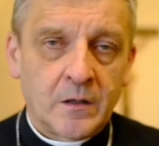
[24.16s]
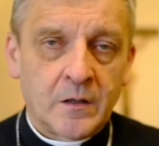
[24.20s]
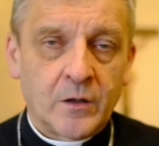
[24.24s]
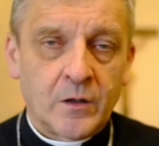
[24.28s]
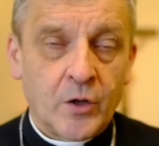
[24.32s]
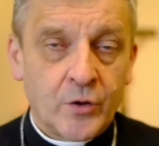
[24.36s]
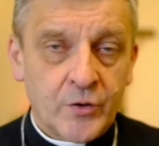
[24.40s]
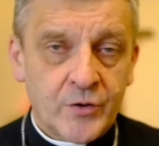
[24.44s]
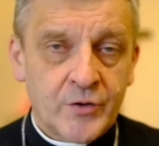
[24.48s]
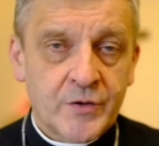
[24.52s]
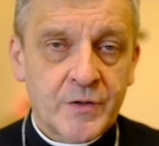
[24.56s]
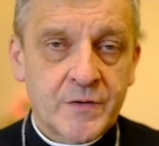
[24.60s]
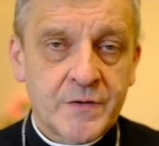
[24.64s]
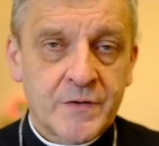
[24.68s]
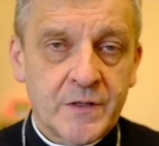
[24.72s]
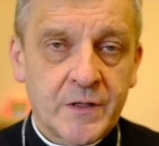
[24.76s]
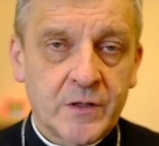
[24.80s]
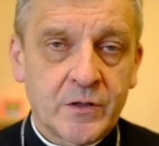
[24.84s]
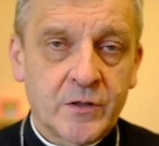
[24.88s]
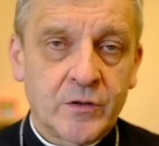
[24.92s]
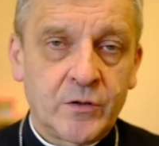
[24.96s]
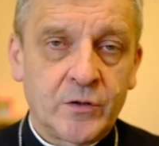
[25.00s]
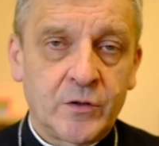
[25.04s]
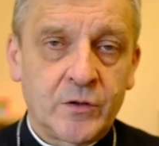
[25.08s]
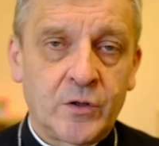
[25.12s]
Ojciec
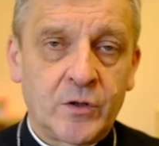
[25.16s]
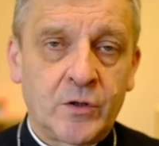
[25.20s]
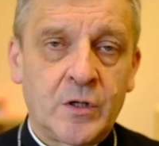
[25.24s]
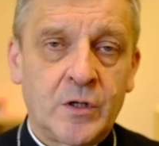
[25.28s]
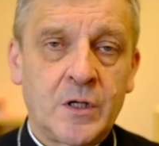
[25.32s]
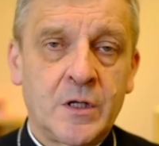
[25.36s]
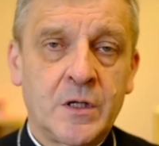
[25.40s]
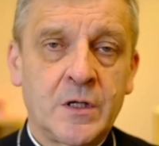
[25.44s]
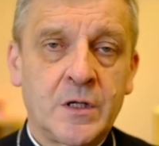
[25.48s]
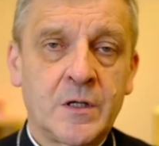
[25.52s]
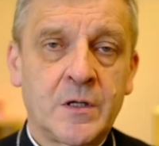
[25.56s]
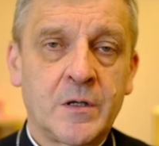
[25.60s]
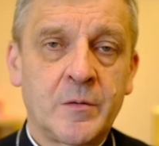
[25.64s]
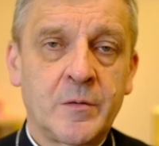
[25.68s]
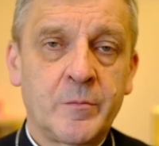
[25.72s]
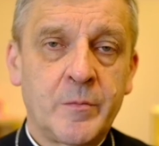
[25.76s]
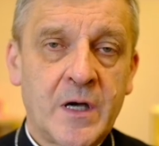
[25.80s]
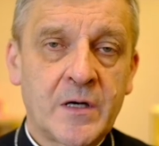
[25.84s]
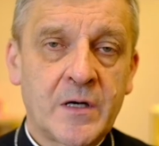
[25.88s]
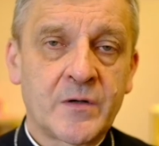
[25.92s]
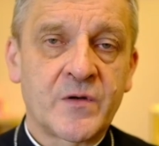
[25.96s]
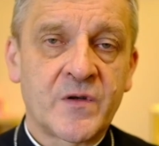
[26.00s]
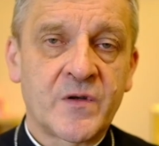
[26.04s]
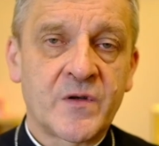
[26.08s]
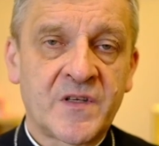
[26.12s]
jego
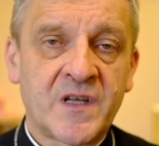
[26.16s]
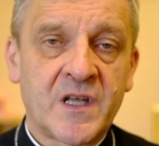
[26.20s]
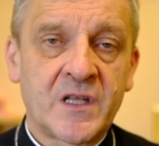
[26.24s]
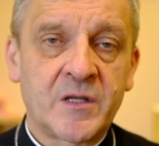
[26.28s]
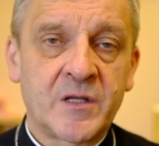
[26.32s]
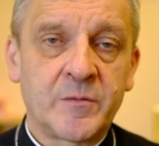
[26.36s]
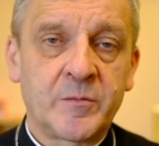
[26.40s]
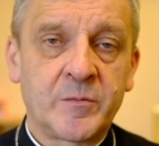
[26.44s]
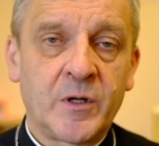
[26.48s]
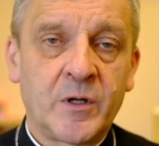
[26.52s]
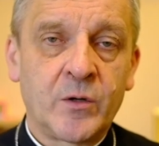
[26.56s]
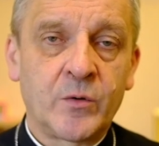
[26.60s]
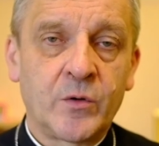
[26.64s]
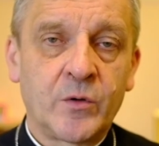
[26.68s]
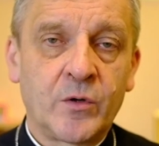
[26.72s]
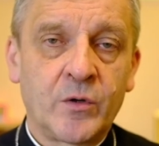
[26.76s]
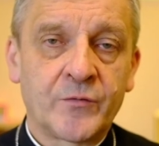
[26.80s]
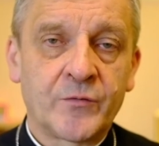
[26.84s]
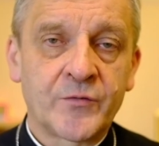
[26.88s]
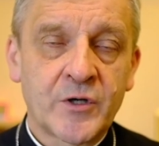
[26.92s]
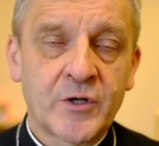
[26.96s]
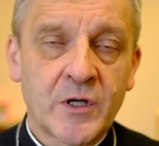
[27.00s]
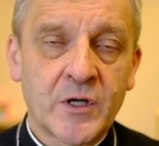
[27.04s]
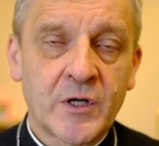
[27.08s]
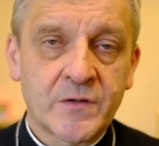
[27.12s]
bardzo zadbał o
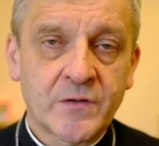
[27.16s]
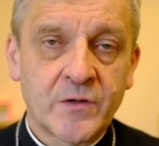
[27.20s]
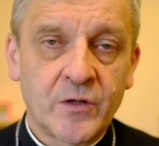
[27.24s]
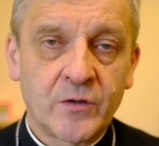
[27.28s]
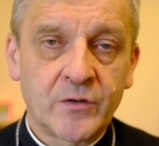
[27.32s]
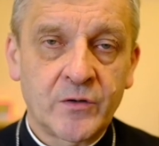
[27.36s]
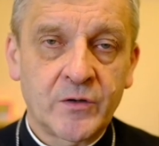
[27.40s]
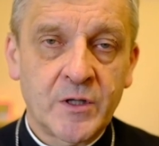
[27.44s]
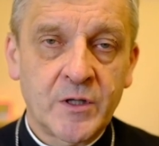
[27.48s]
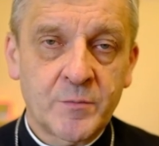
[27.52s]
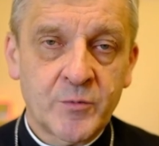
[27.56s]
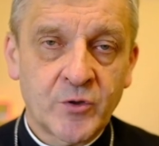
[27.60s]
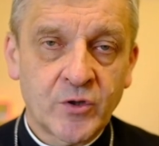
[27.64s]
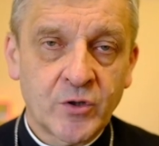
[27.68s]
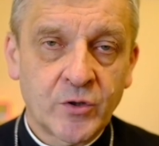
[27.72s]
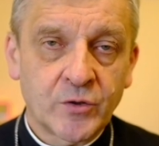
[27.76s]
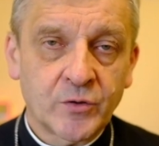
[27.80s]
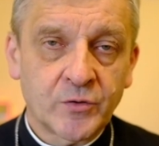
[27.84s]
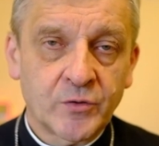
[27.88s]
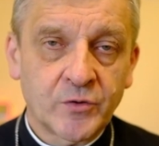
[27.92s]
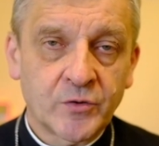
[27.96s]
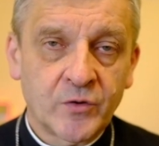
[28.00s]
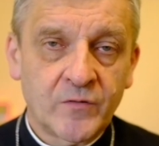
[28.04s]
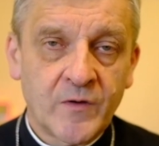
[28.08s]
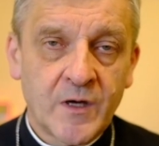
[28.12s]
wszechstronne
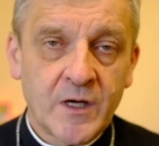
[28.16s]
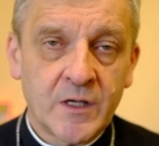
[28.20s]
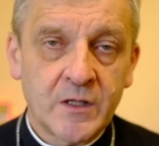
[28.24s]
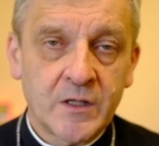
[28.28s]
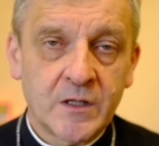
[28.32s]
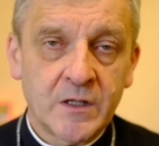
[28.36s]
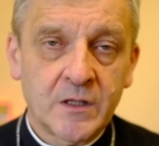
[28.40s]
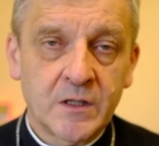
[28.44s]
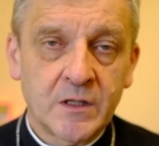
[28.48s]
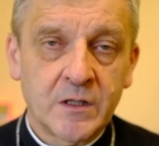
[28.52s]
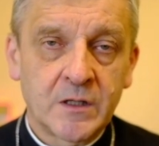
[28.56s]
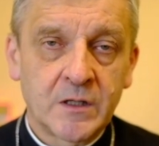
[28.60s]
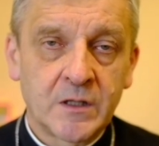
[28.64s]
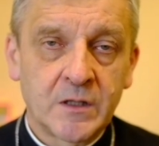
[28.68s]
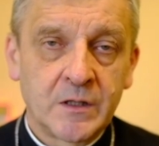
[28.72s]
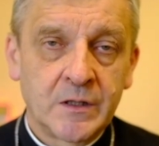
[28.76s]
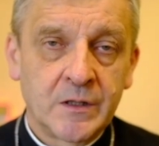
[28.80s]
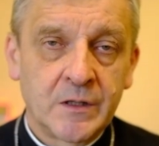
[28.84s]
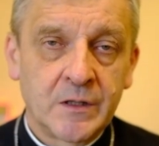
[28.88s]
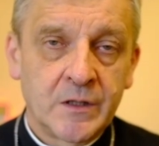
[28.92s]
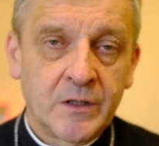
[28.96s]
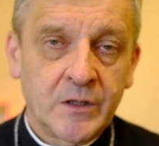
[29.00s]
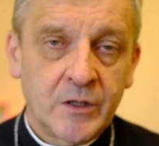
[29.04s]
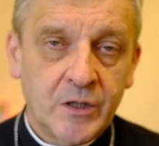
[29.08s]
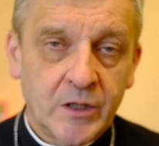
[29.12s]
przygotowanie
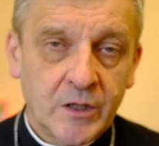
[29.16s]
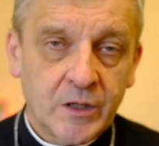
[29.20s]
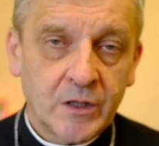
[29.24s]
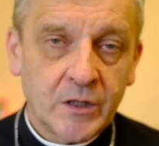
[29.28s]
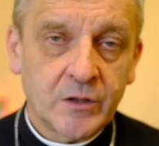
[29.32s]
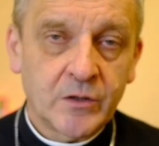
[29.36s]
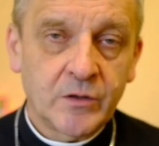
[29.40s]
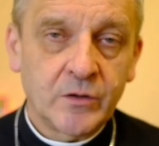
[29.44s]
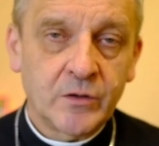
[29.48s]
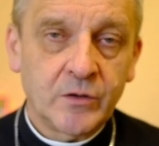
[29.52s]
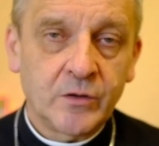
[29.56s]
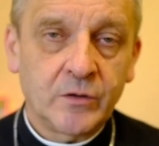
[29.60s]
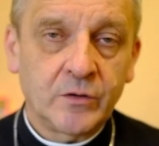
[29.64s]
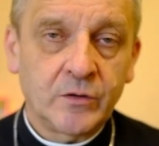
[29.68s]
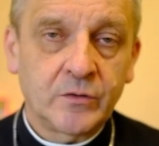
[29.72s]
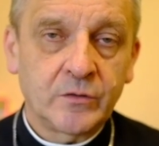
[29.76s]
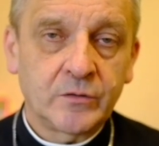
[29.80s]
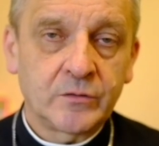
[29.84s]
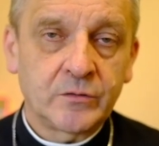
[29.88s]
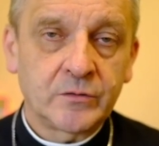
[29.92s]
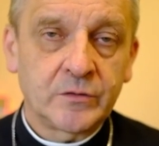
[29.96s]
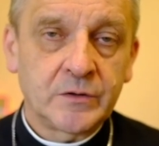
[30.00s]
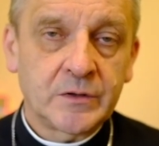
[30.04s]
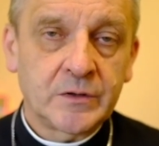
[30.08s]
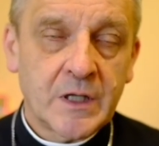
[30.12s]

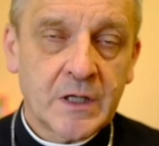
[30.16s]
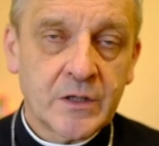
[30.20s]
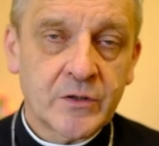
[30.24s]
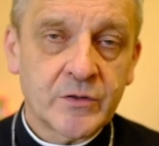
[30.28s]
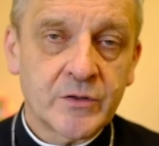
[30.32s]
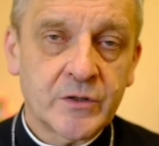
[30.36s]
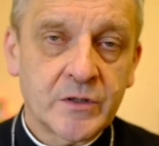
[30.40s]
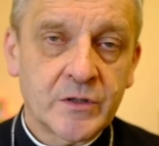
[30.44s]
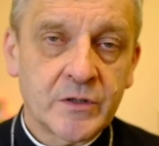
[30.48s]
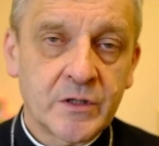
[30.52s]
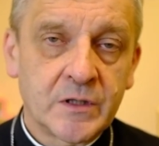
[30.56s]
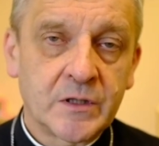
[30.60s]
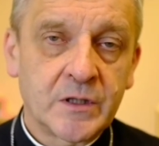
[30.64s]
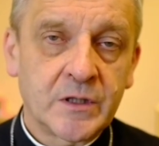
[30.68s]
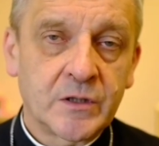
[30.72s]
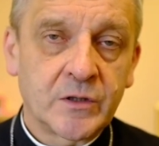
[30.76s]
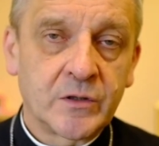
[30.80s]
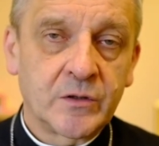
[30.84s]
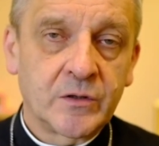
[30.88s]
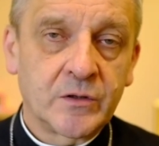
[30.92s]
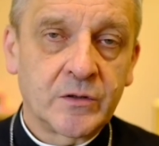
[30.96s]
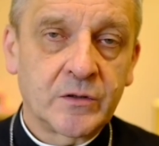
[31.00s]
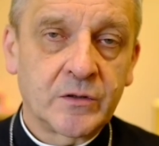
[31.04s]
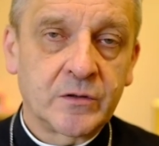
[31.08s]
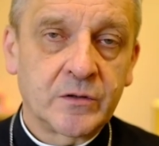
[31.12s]
jego i także
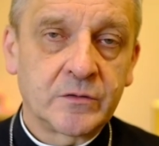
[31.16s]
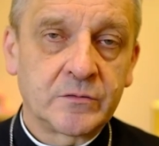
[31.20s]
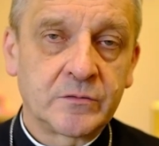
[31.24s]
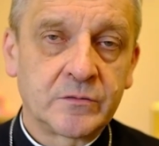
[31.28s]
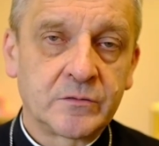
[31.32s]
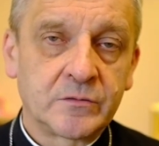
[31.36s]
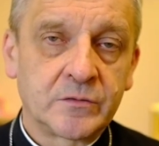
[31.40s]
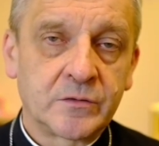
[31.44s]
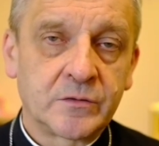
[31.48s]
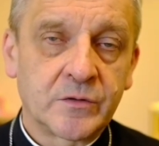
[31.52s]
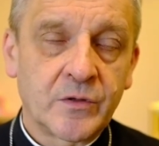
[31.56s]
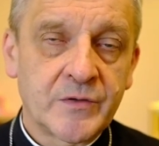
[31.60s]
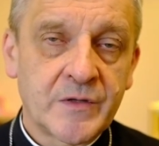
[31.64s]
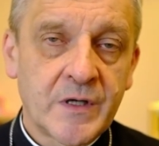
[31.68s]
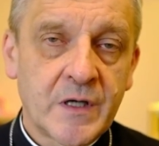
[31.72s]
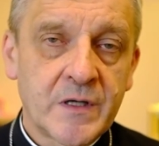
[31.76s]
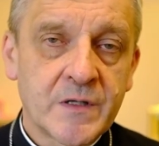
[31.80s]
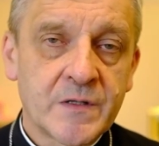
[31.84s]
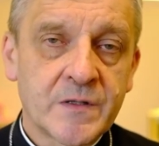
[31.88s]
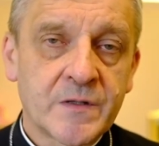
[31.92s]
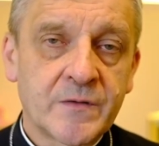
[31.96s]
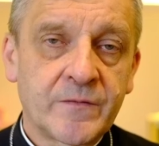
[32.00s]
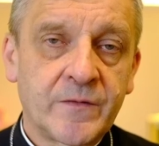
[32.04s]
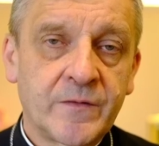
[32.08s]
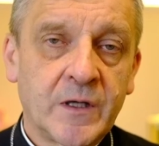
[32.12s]
jego
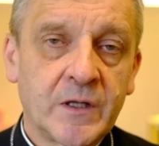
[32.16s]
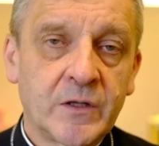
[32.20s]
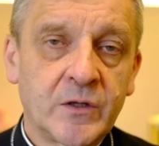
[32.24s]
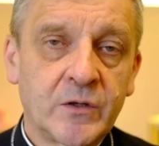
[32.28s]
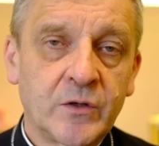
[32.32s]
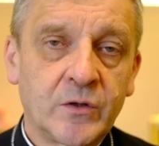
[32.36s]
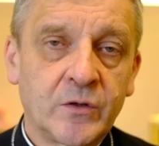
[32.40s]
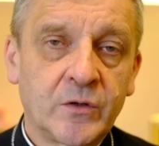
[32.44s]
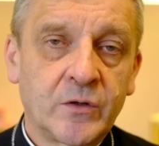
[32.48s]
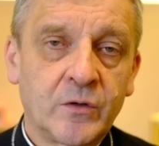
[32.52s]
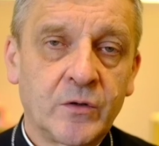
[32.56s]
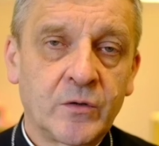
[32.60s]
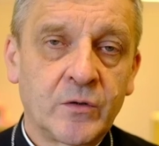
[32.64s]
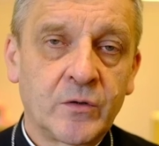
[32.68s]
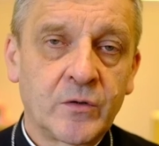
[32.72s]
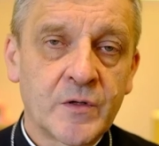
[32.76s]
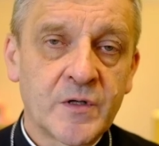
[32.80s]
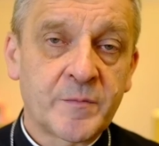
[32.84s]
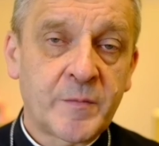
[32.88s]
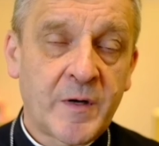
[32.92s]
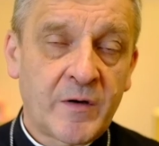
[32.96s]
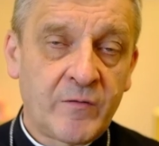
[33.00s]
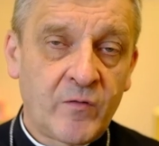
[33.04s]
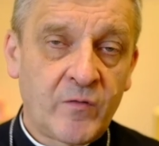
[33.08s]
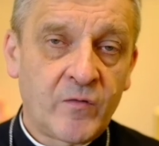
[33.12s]
rodzeństwa do
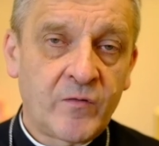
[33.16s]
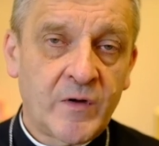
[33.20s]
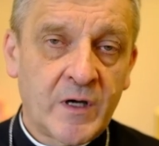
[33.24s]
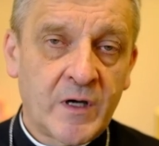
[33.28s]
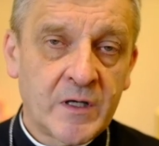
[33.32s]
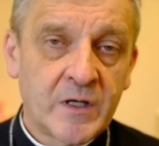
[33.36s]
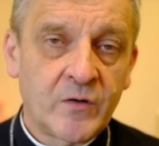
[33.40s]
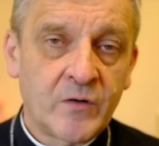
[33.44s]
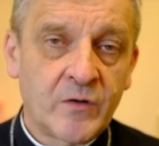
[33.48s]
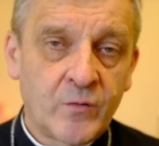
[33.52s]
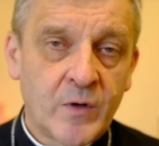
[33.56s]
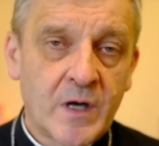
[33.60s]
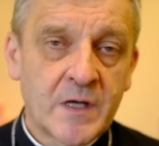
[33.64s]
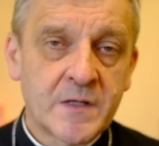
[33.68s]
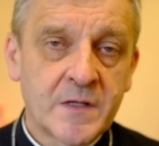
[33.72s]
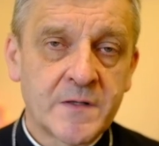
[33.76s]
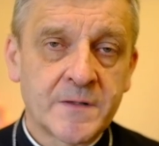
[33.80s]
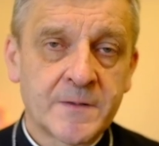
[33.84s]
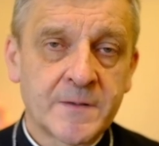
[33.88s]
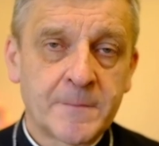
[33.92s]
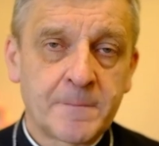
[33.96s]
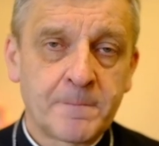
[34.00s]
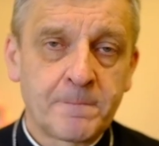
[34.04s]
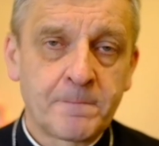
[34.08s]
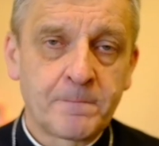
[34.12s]
sprawowania
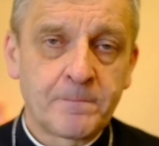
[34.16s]
władzy.